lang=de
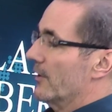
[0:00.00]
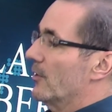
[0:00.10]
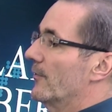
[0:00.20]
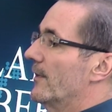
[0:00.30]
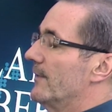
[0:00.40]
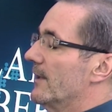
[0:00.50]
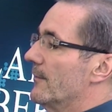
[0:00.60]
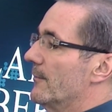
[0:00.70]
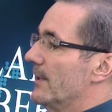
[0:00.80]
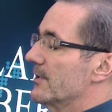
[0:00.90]
auch wenn wir
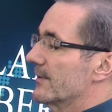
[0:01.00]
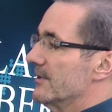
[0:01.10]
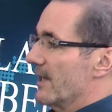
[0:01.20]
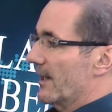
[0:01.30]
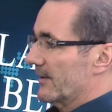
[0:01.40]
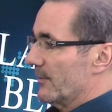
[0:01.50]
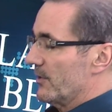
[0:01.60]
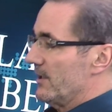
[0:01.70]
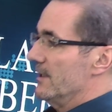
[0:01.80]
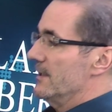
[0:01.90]
manches nicht
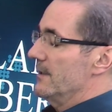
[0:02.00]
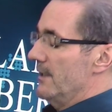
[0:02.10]
akzeptieren,